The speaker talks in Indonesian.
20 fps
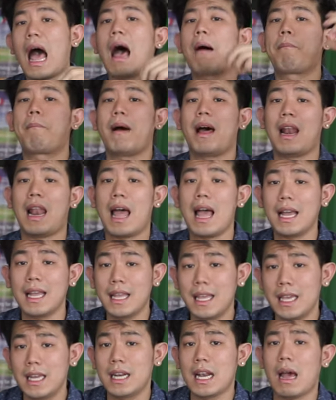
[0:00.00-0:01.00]

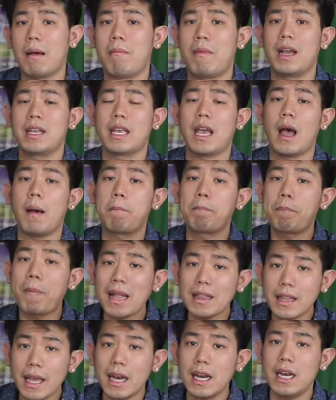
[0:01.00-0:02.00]
Apalagi namanya
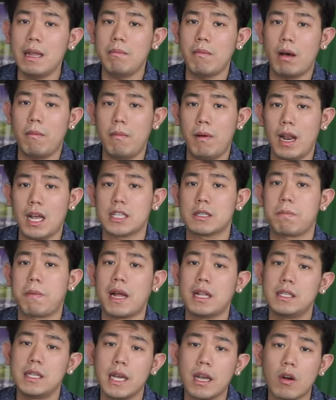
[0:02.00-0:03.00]
4N15
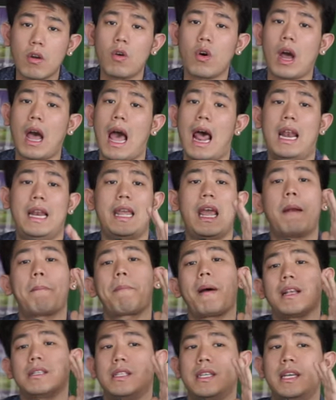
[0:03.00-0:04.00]
Pajero, kalian
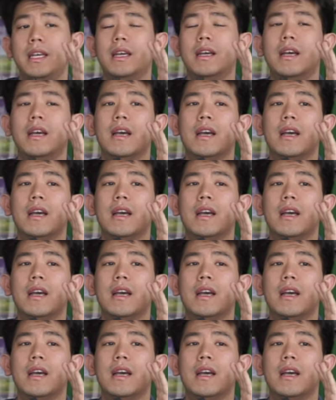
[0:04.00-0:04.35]
pasti